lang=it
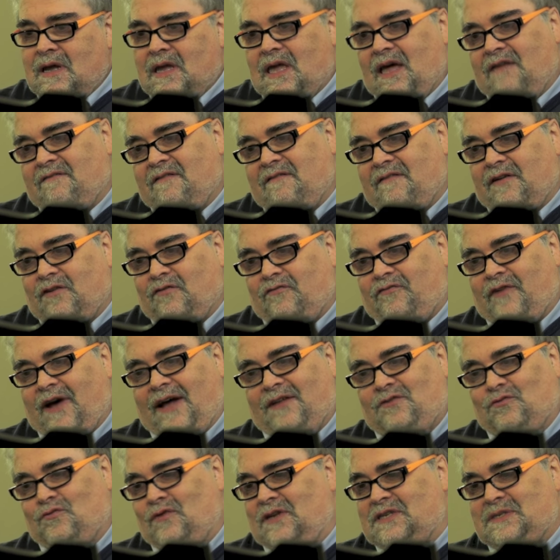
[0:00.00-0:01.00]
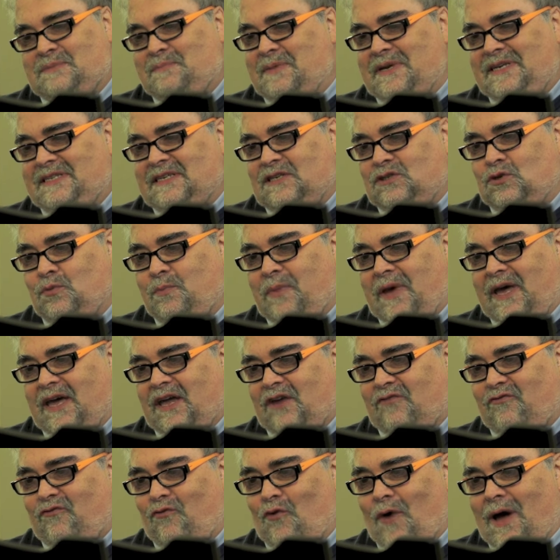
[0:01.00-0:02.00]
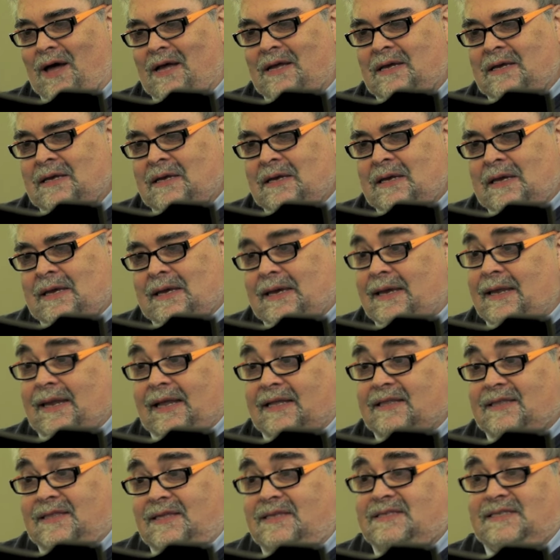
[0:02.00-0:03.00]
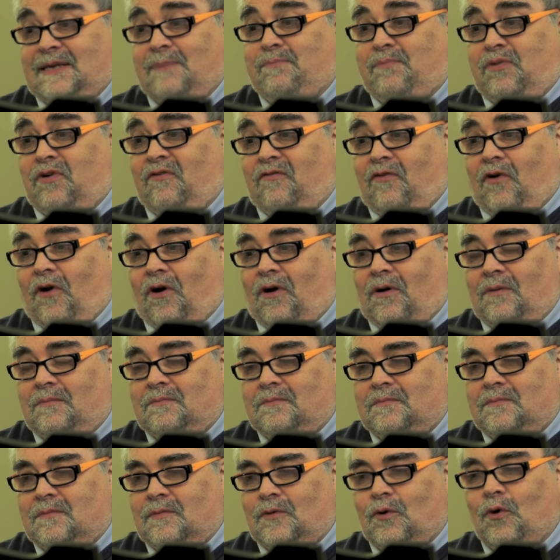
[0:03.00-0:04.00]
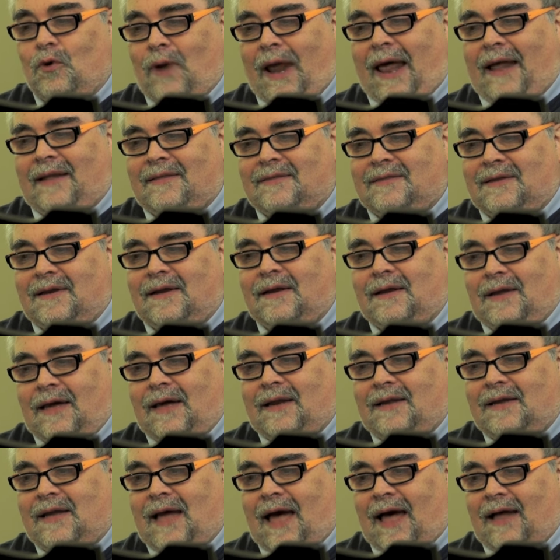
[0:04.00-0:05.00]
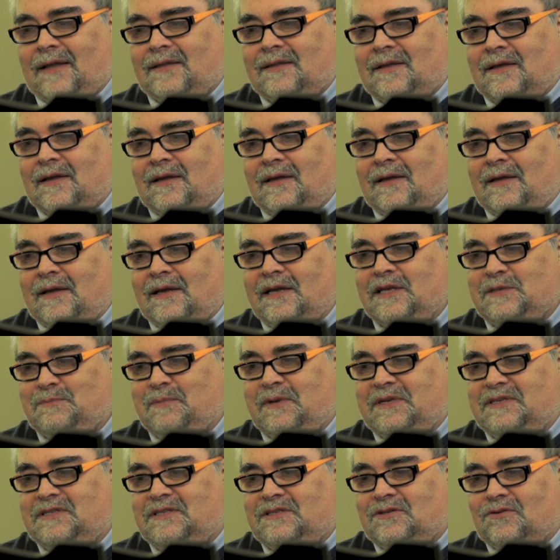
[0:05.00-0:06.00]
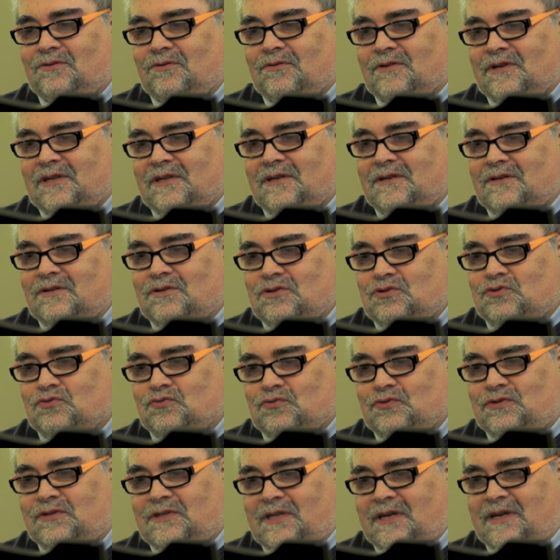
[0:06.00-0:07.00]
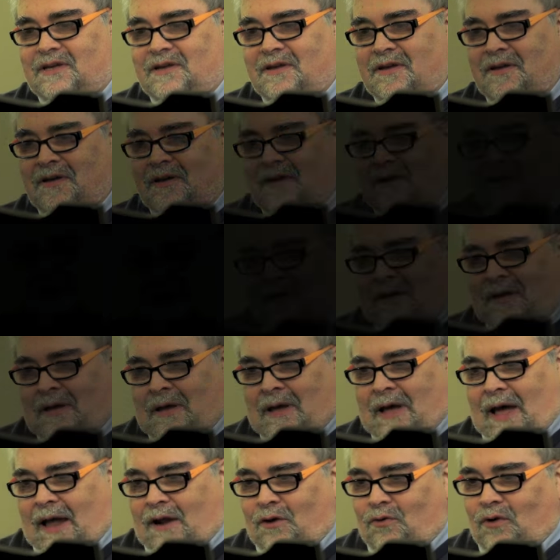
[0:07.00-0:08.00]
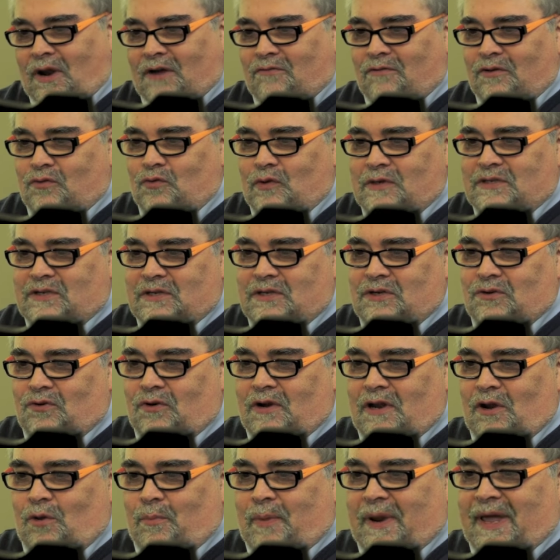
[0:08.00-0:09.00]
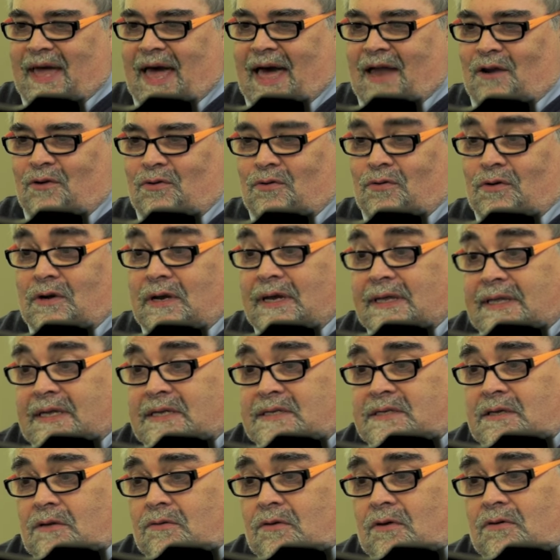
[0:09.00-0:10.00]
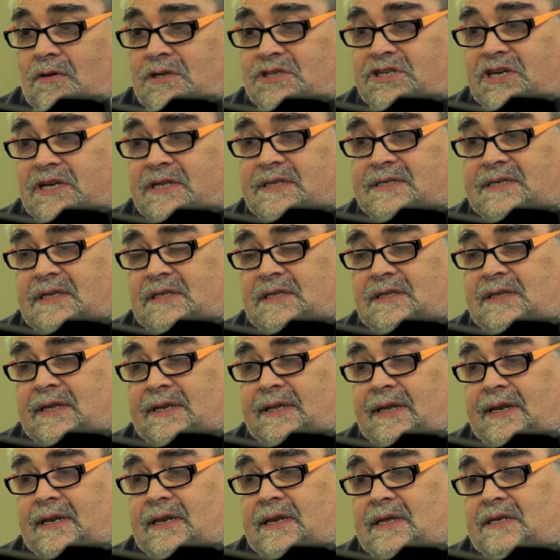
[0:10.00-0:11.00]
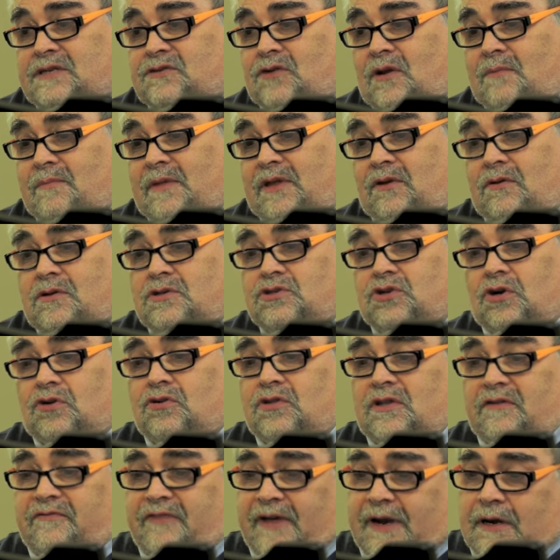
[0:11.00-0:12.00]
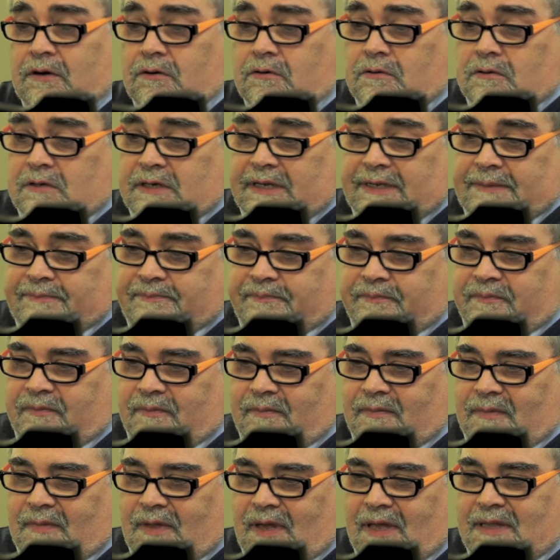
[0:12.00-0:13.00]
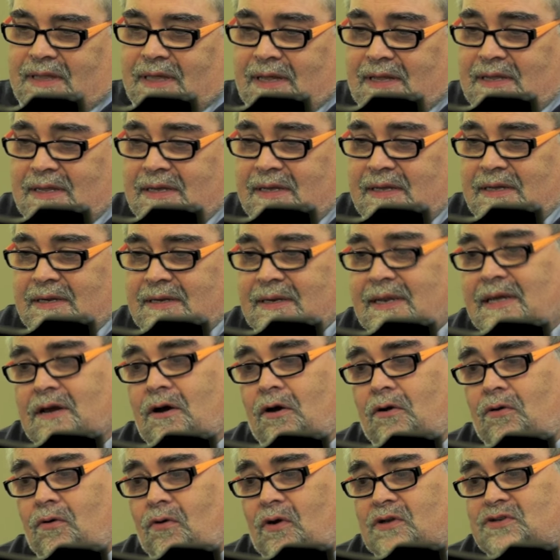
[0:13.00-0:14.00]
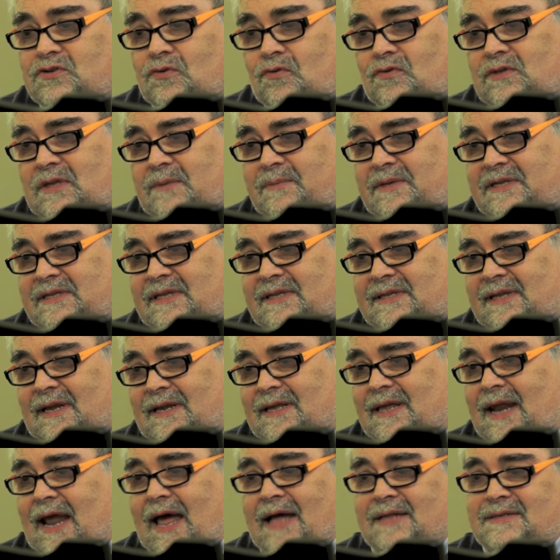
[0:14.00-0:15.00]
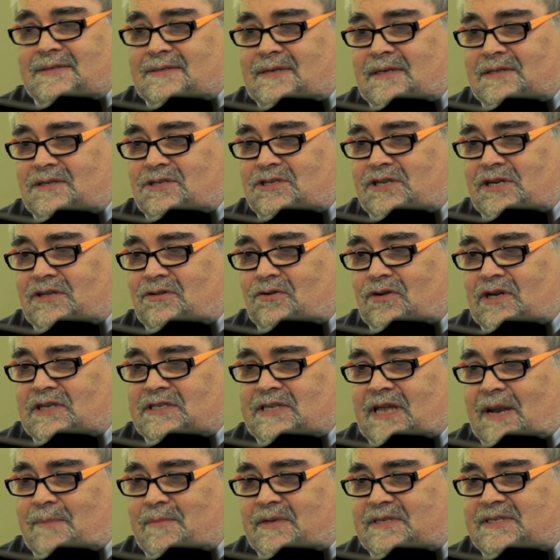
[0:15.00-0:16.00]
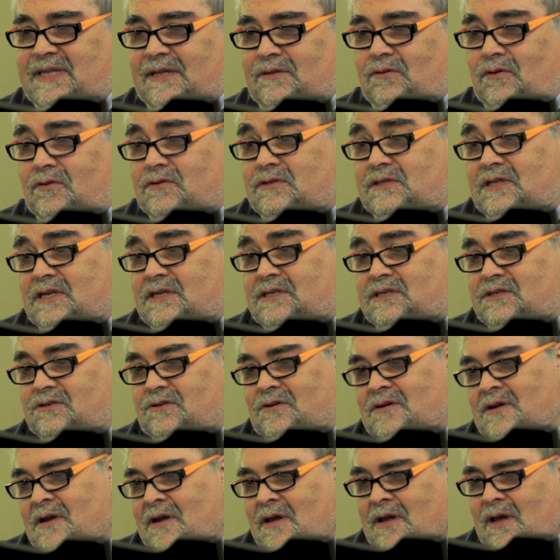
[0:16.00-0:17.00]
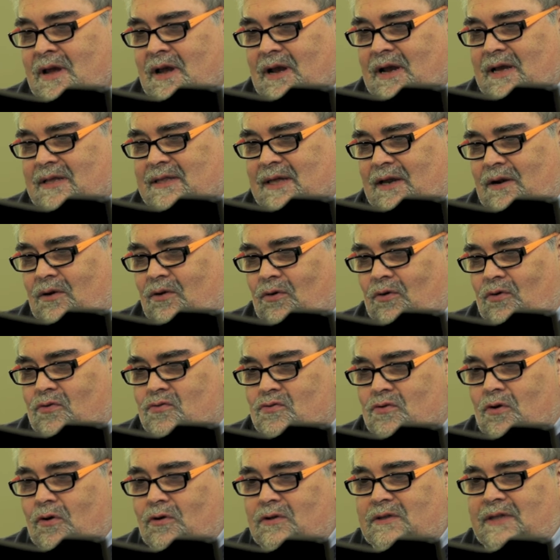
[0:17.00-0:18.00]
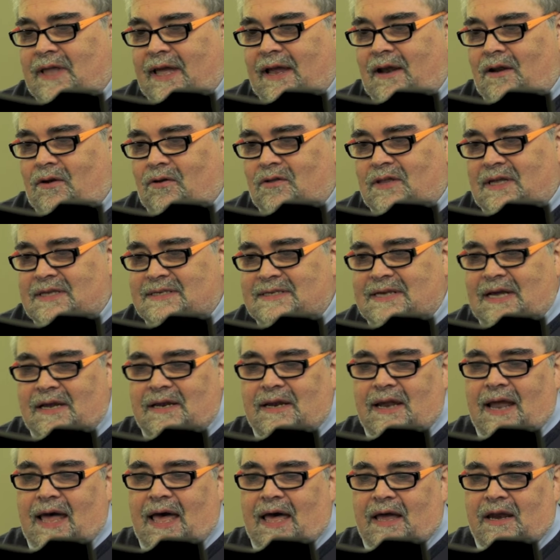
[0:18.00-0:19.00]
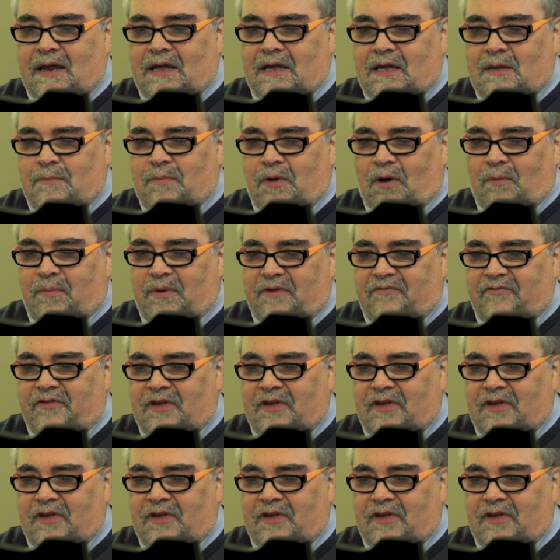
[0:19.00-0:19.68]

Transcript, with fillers: che avevano fatto una spesa superflua e la disapprovò con altre caricate espressioni giuste. Allora quei due signori lo pregarono chiedessero loro licenza di tenere in esso almeno il gioco del faraone, ed egli negò loro assolutamente tal grazia, dicendo che sarebbe stato lo stesso che dar loro un coltello da scannare i propri